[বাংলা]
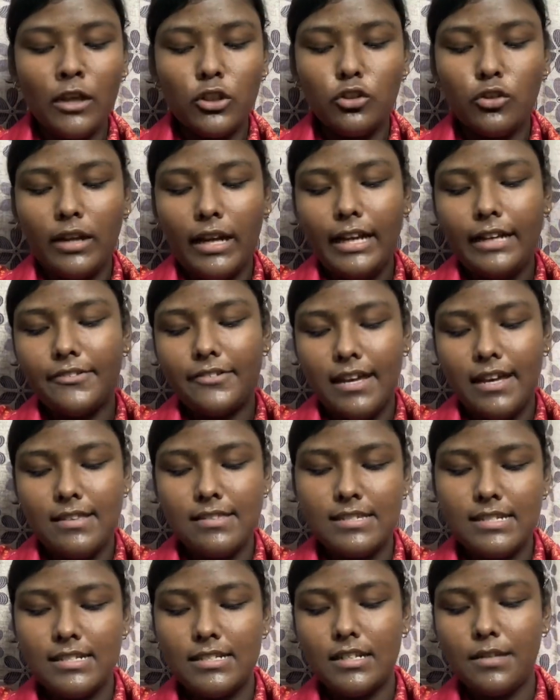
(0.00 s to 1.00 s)
তো এই
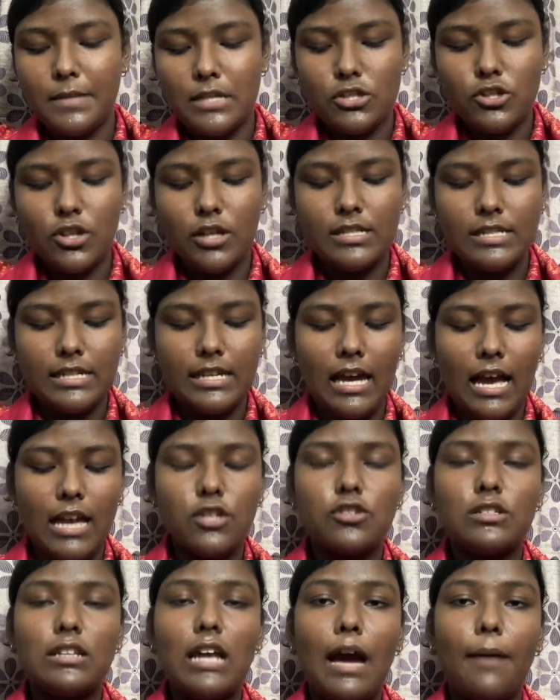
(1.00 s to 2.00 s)
ট্রান্সজেন্ডার বিষয়টি
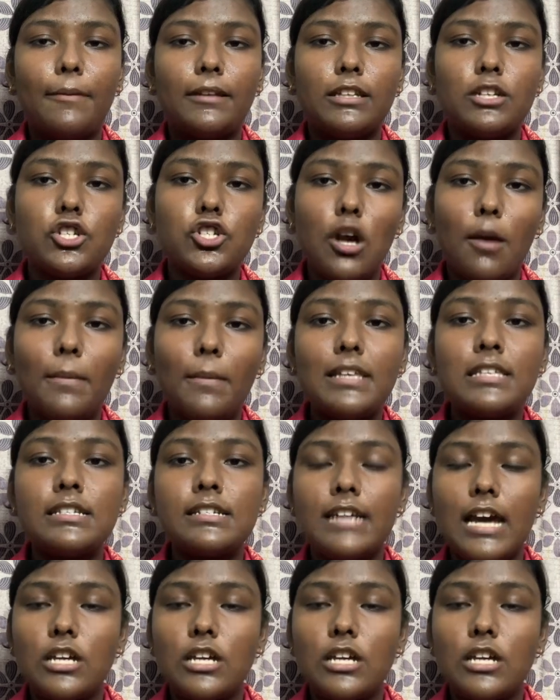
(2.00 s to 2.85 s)
আসলে আমাদের সমাজ